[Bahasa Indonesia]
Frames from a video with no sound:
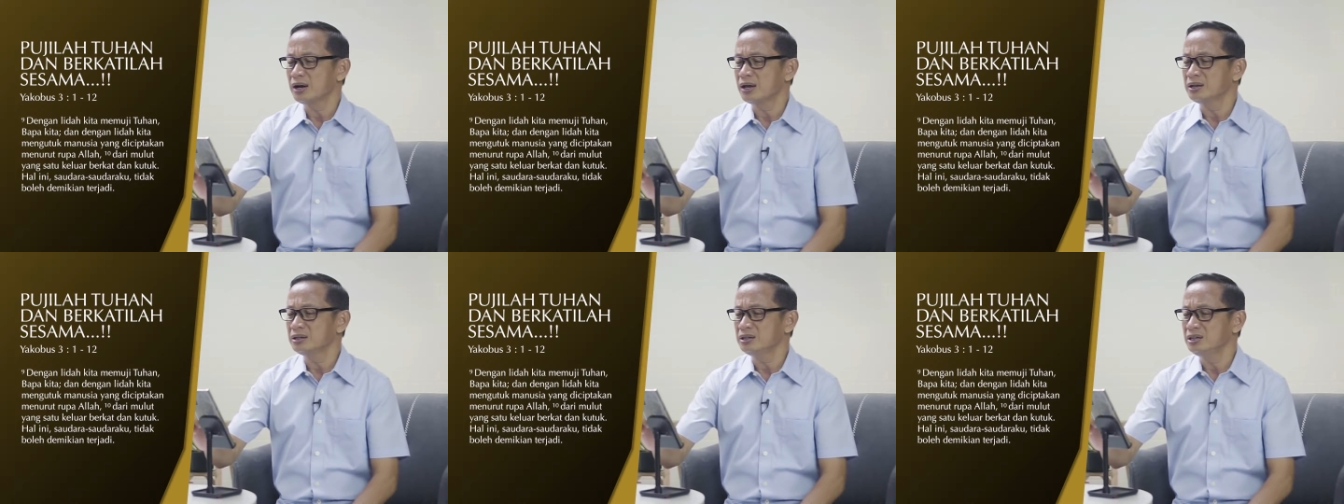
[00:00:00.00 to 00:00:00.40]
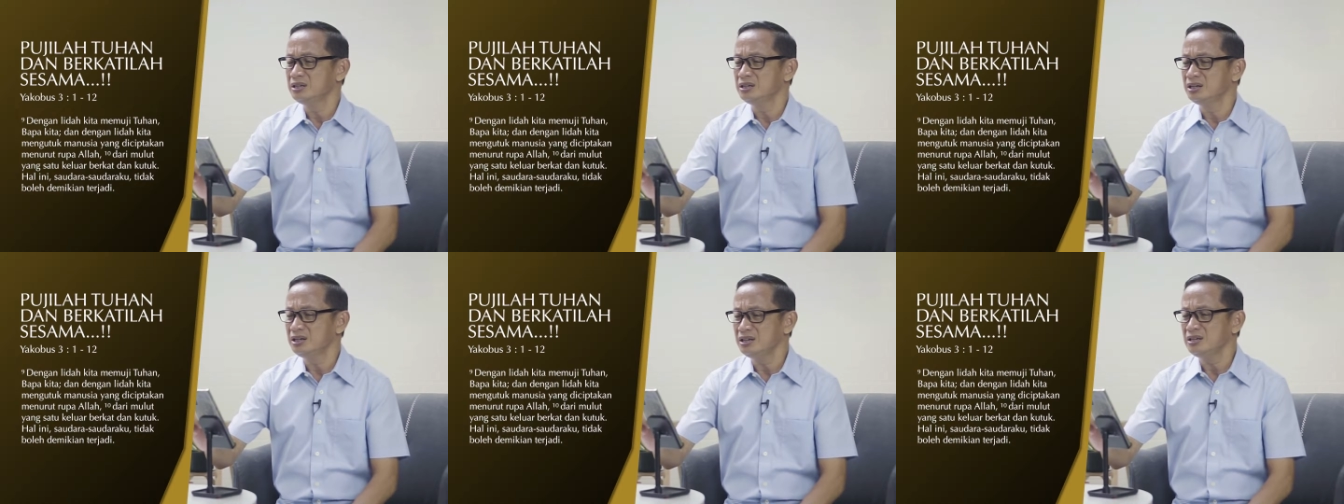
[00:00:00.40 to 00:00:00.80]
hal
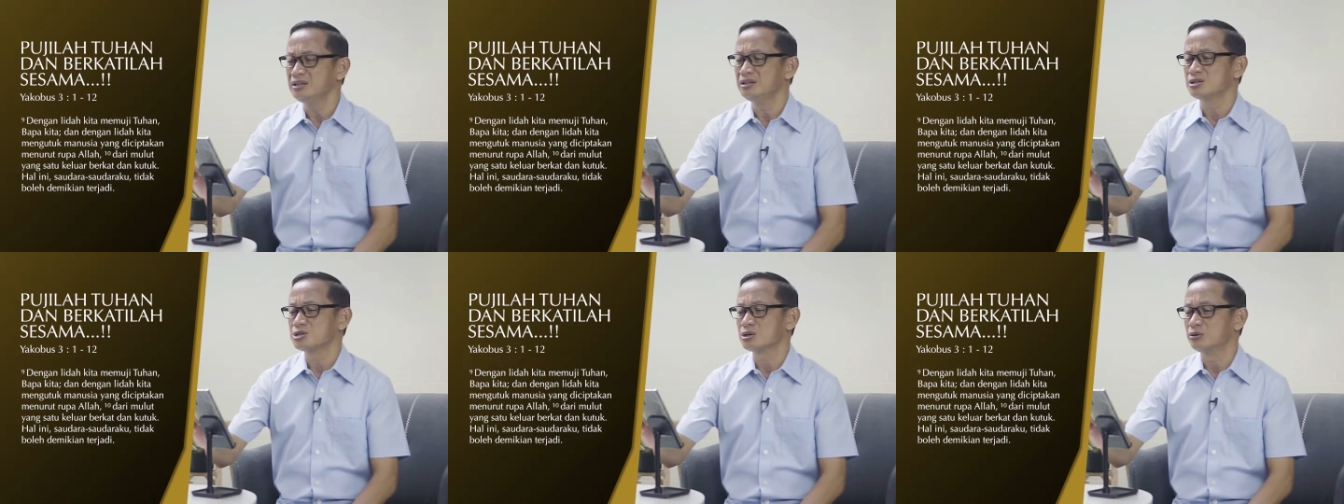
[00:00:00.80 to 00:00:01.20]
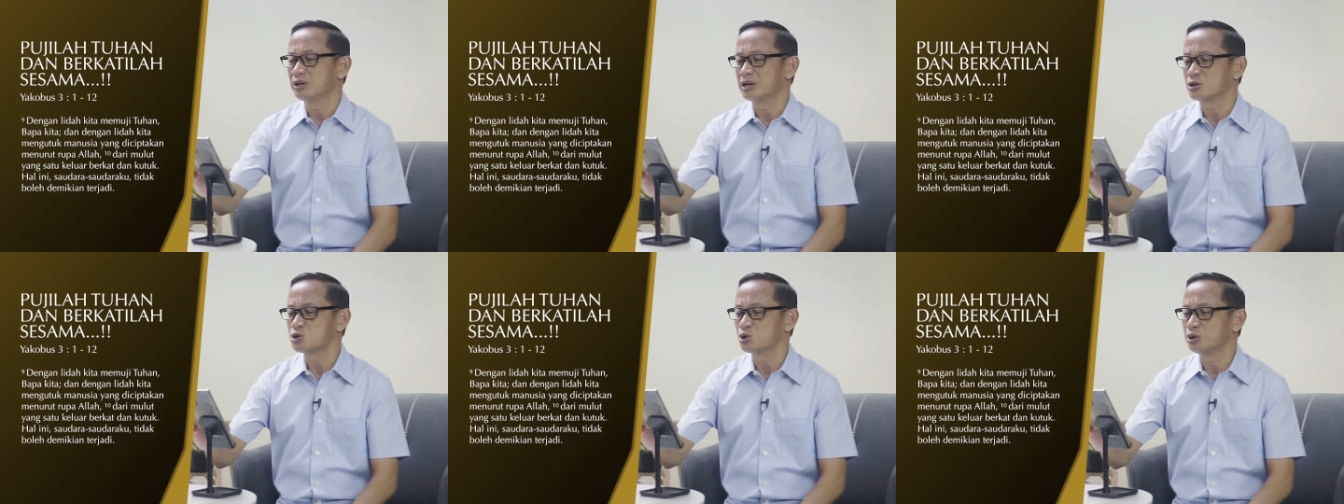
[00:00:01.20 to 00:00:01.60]
ini
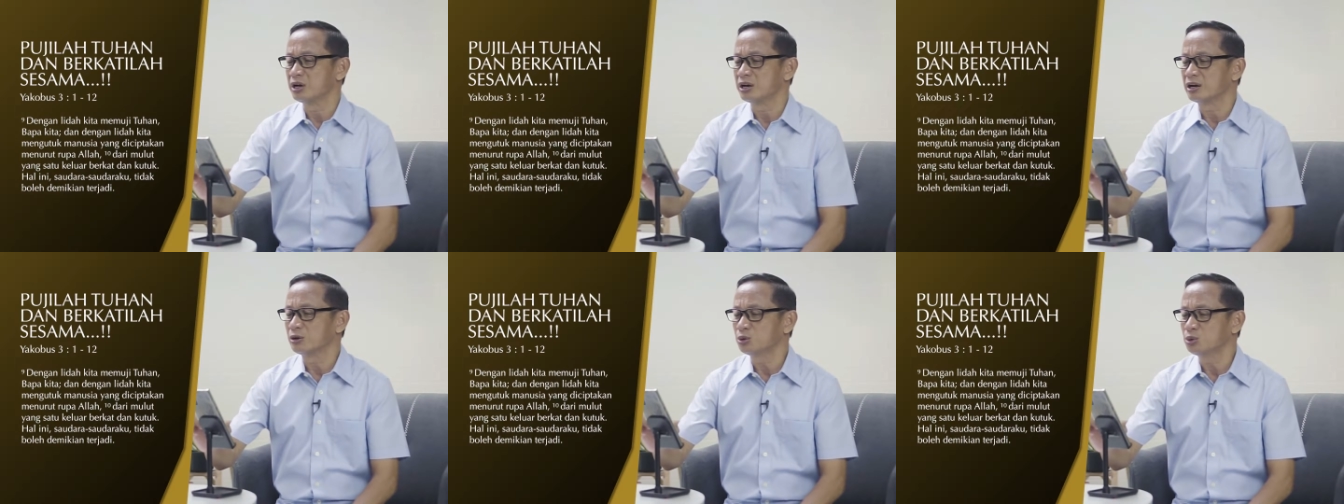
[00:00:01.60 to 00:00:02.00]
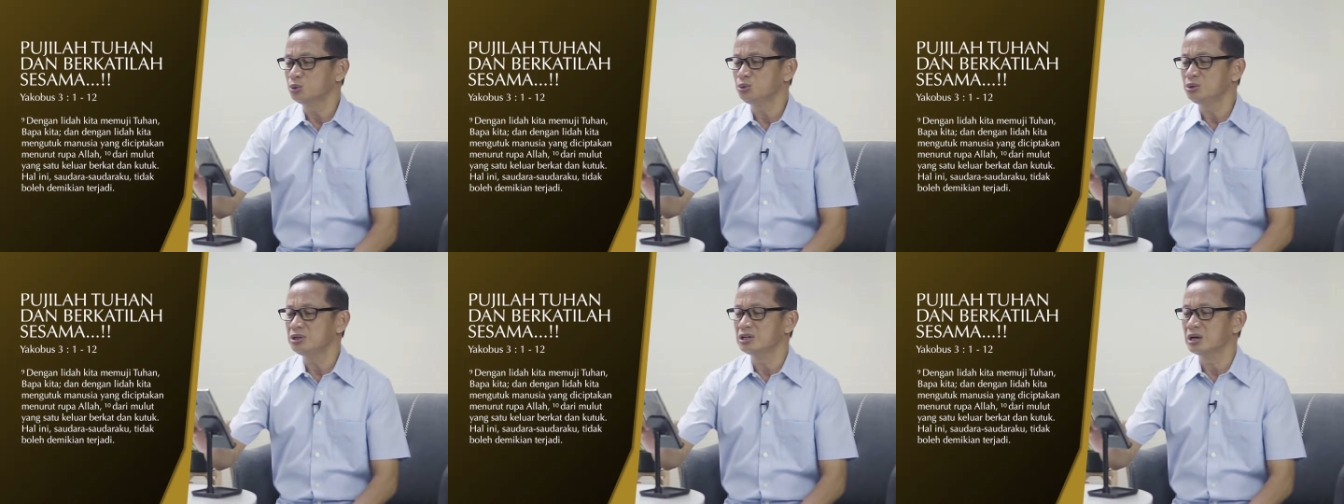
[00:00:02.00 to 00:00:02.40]

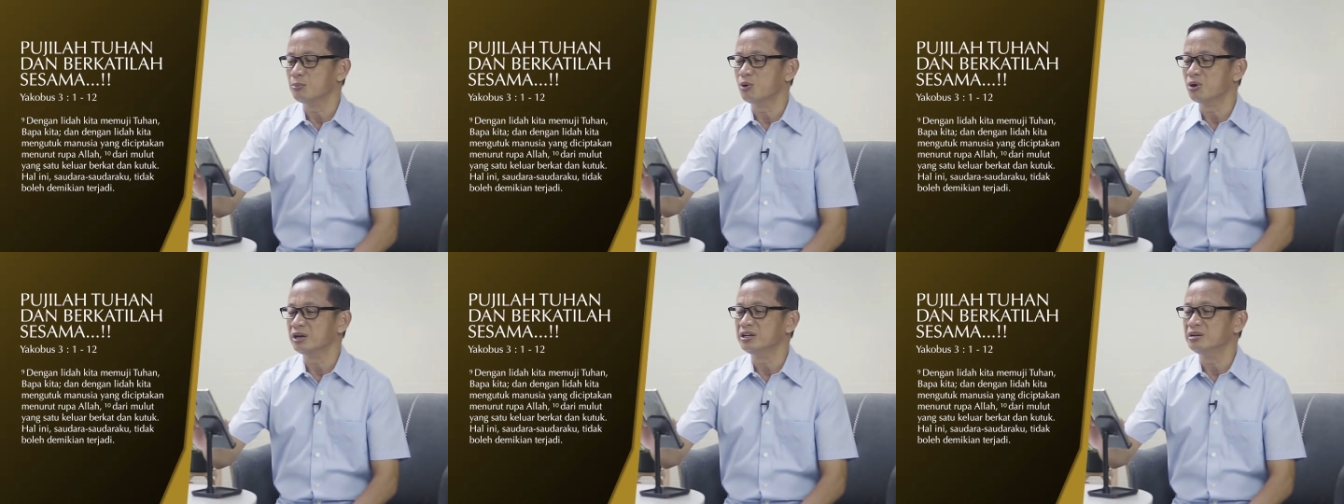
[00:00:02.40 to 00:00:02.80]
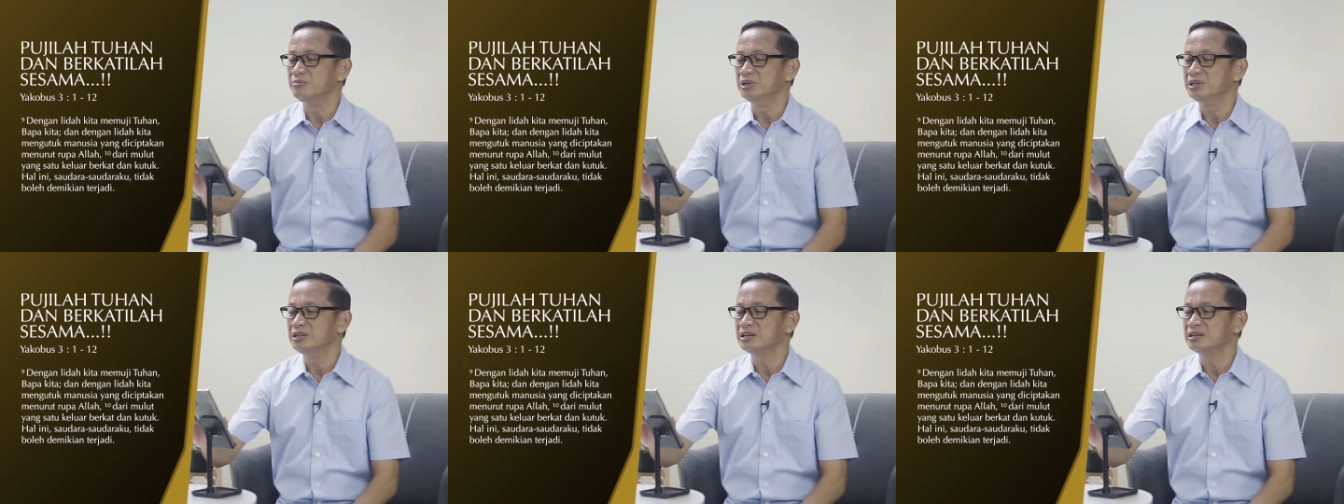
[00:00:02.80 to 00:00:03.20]
saudara-saudaraku tidak boleh
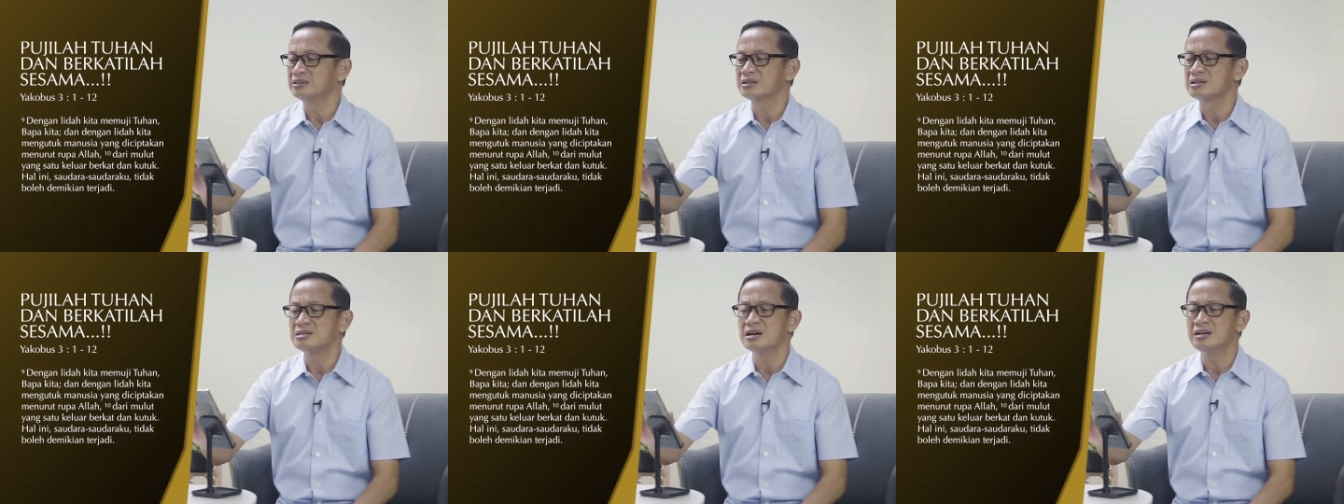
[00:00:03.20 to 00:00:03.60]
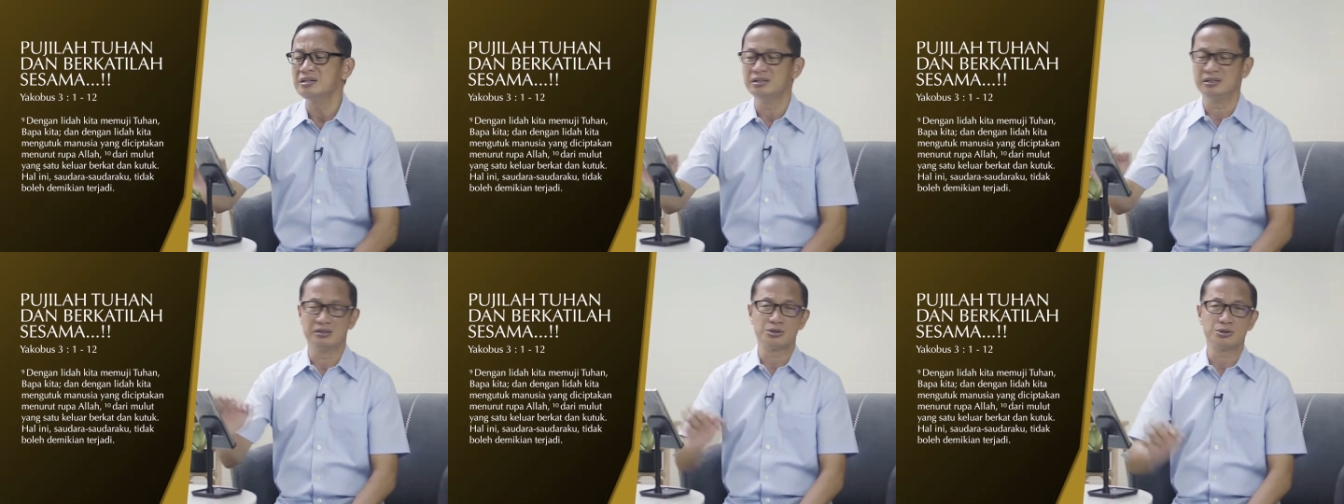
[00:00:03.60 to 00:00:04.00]
demikian
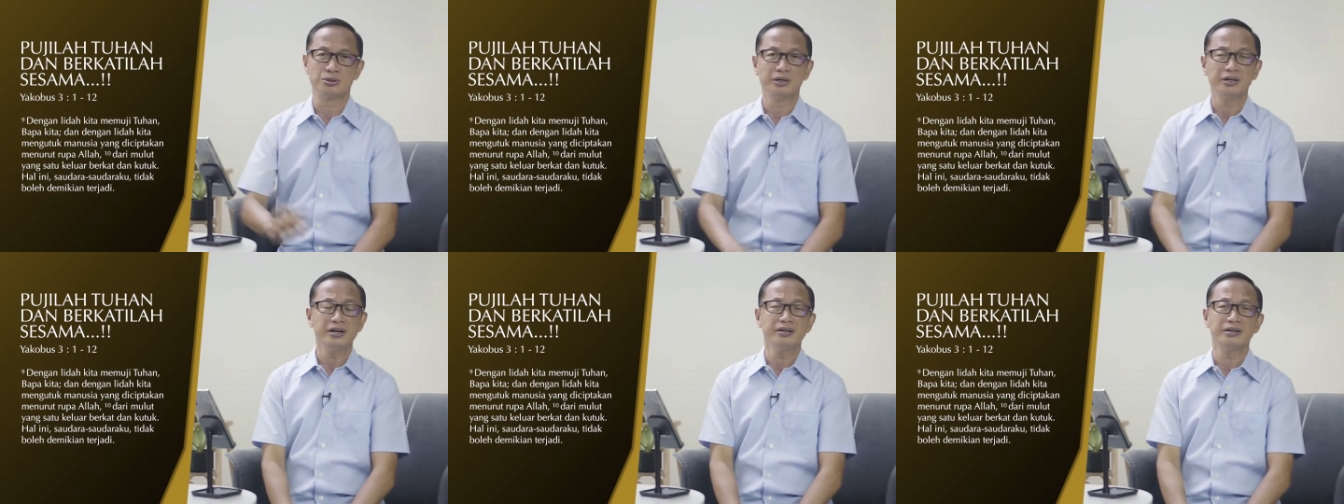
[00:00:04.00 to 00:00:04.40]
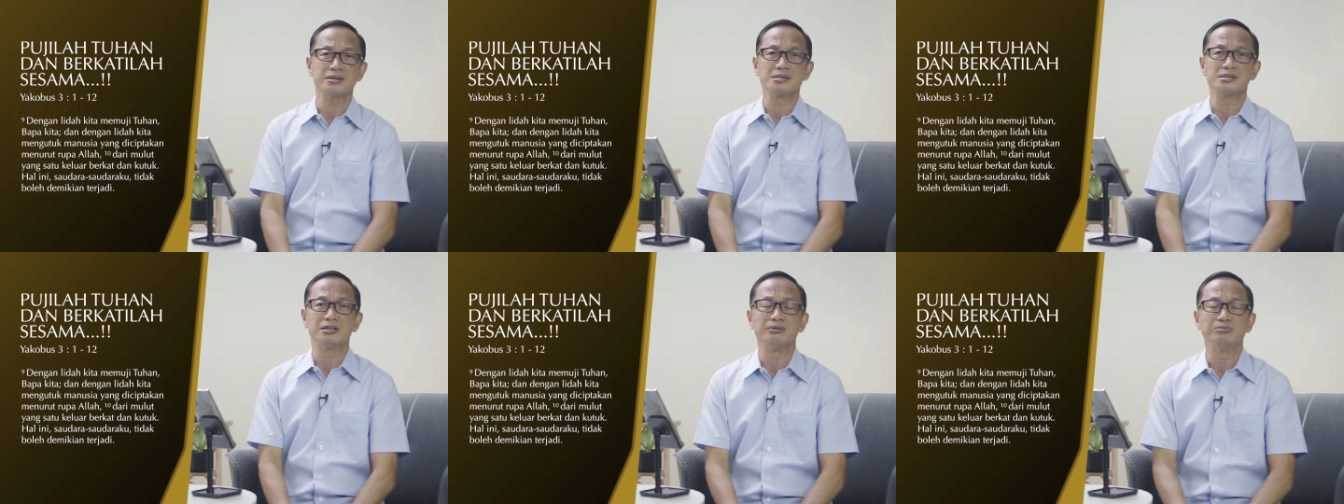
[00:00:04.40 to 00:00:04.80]
terjadi. Saudara yang
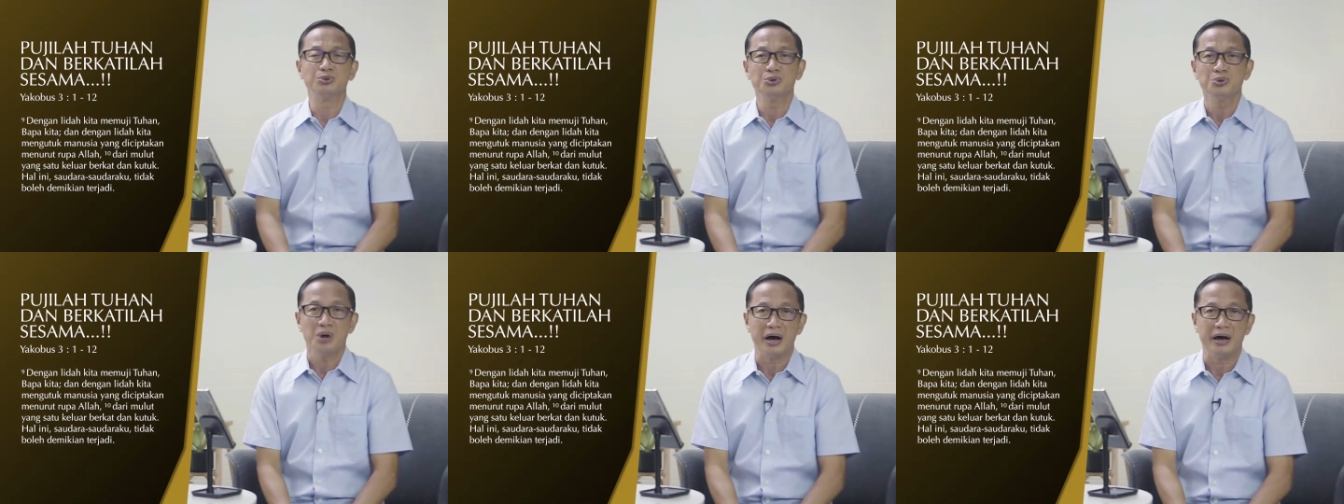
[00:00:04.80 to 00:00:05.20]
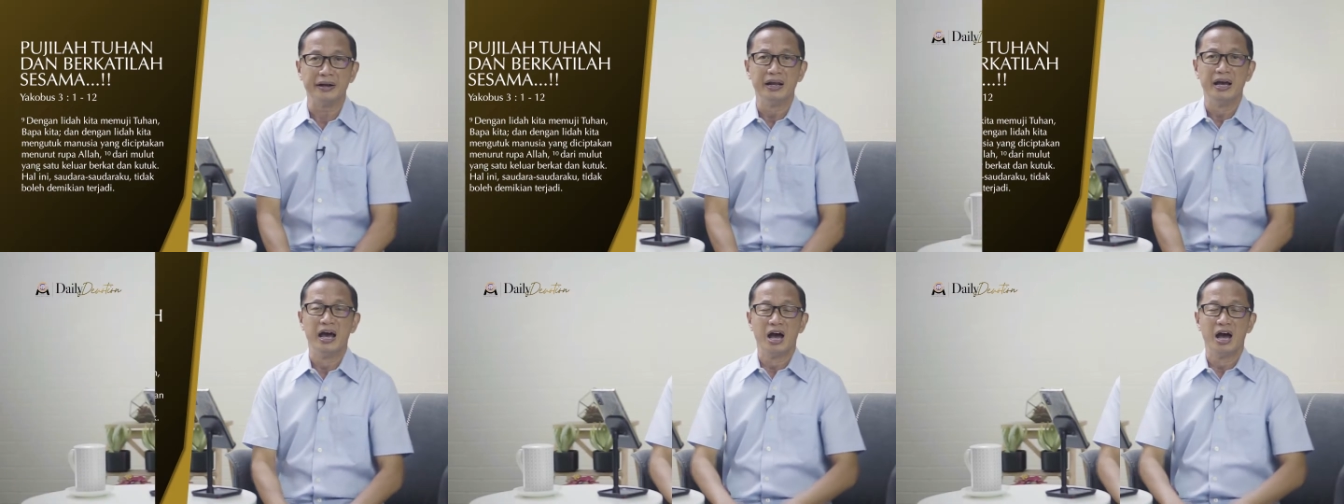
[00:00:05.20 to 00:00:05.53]
kasih dalam Tuhan,